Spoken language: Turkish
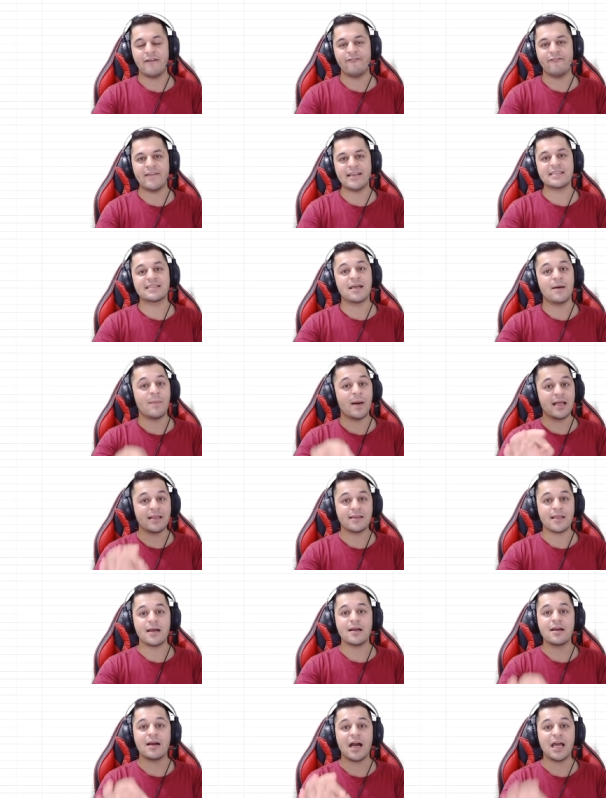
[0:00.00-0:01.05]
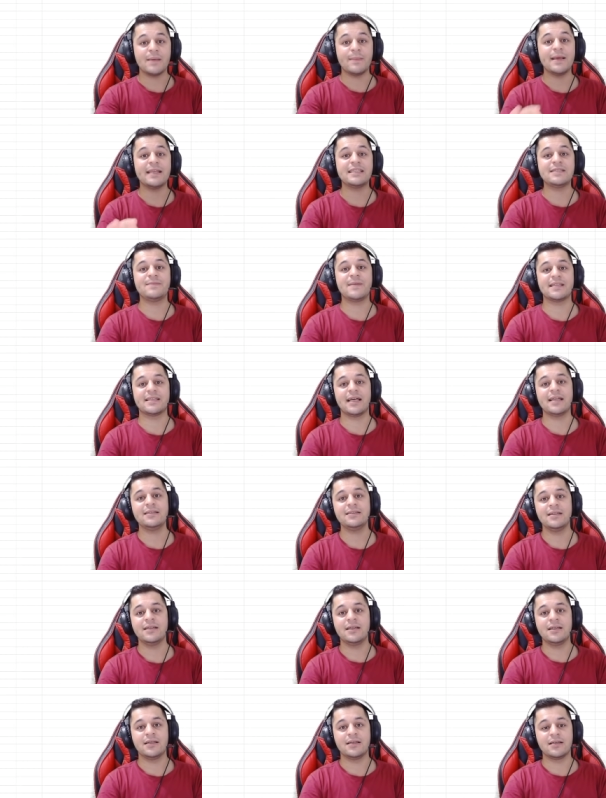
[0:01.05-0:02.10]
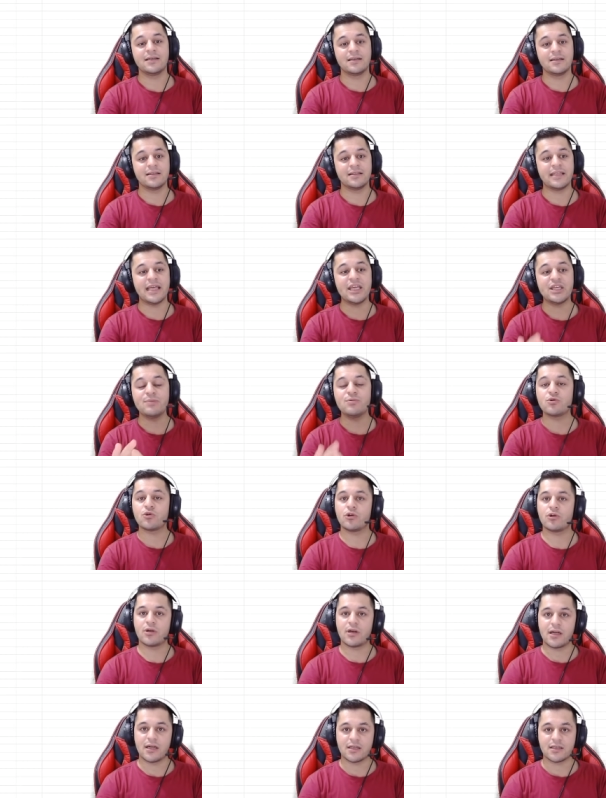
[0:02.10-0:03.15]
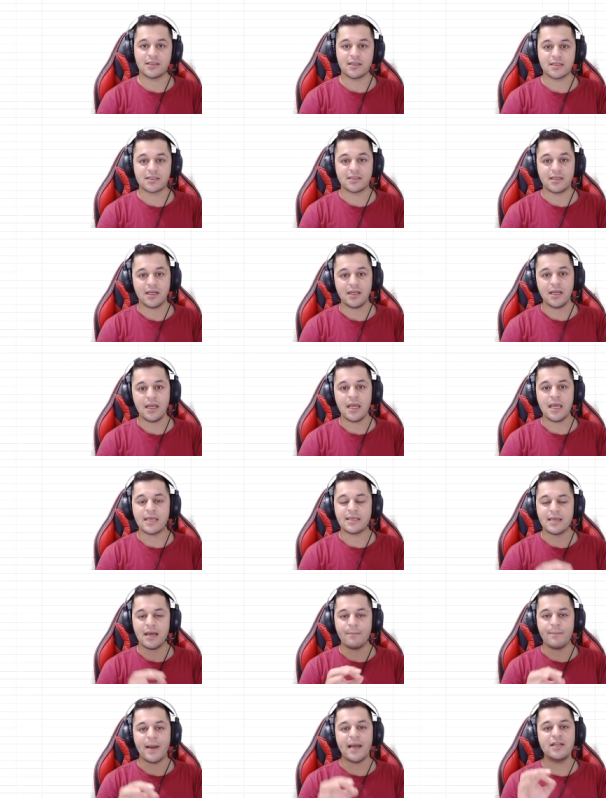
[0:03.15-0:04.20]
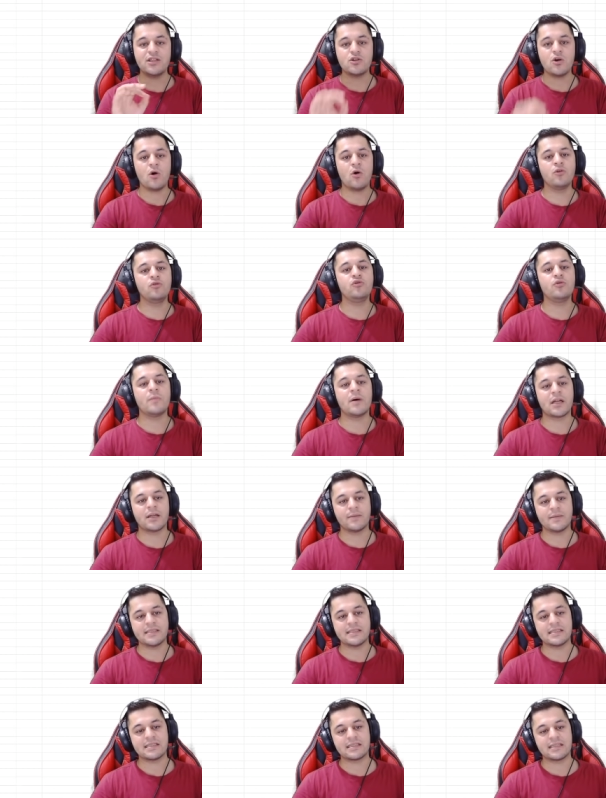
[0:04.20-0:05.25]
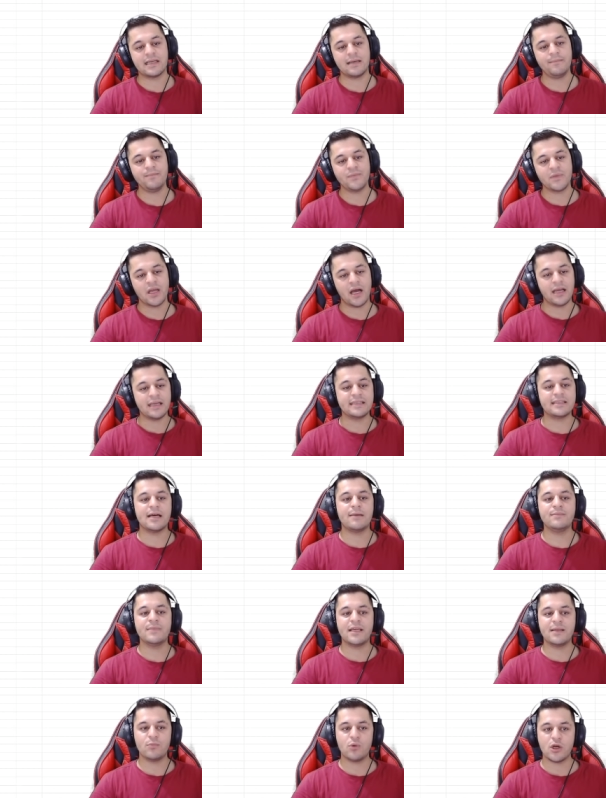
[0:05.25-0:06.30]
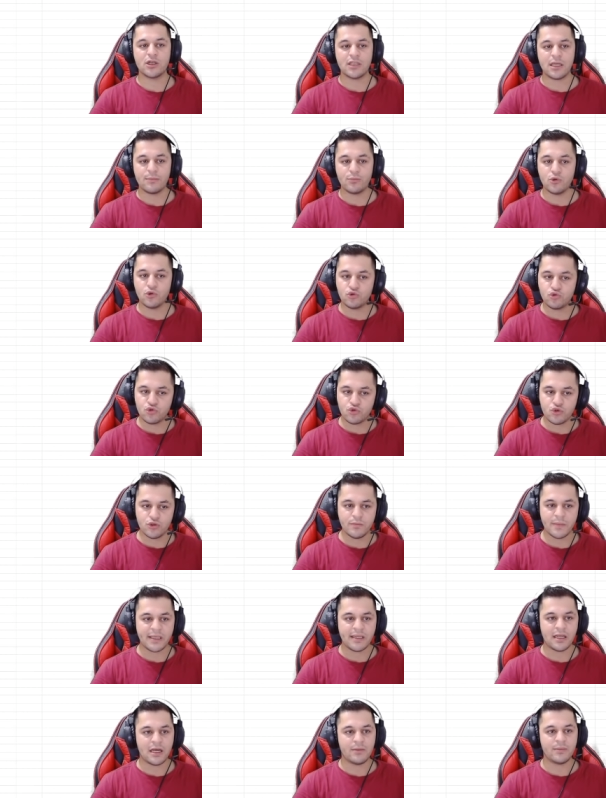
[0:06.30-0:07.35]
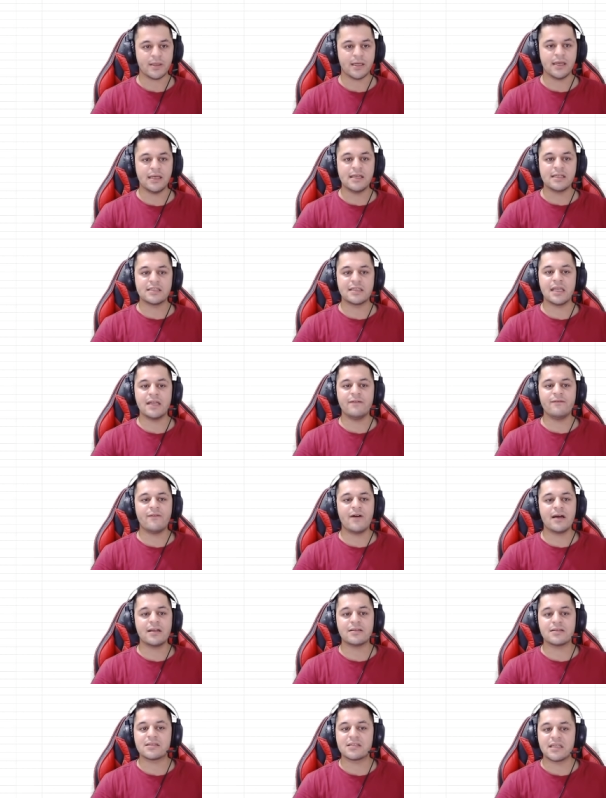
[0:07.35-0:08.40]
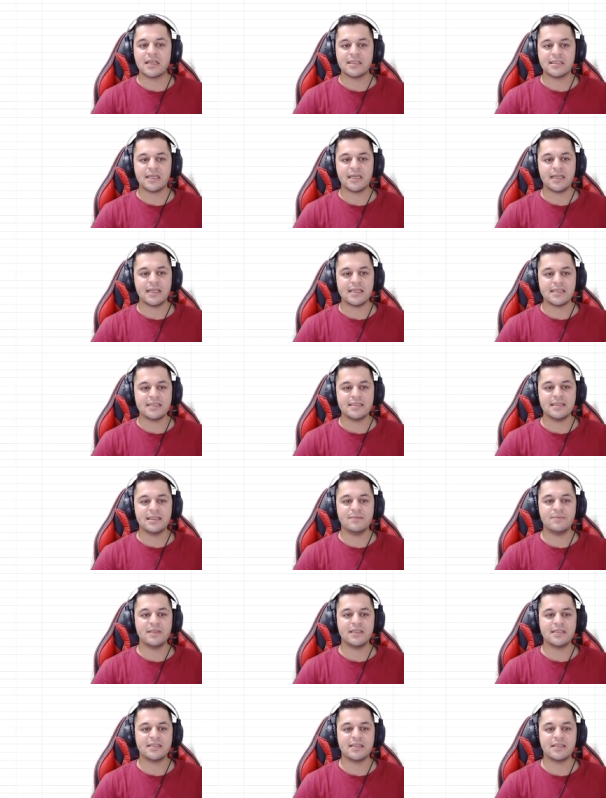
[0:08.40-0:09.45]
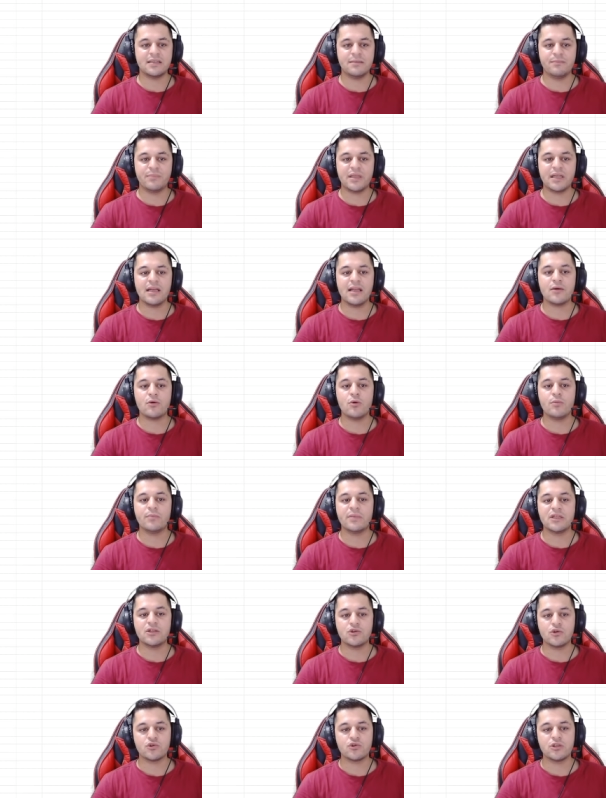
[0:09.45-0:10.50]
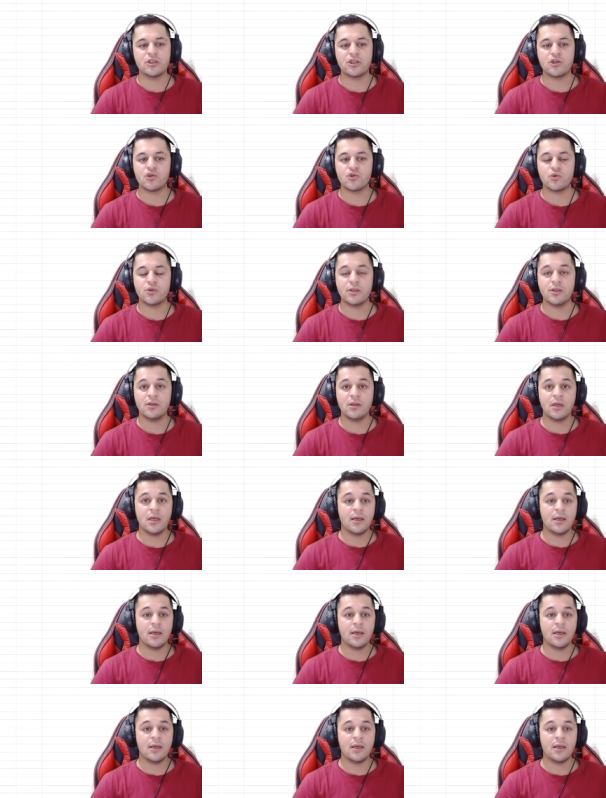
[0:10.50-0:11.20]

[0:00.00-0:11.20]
ve zamandan kaybetmeden değişmiş oluyor arkadaşlar. Ya bence 10 numara bir sistem. Ha itemleri bu kadar büyük düşünmeyin abi. Senin vardır. 8 Egileus'in 7 metre setin 1 Legon 1 Jojun 2 Judin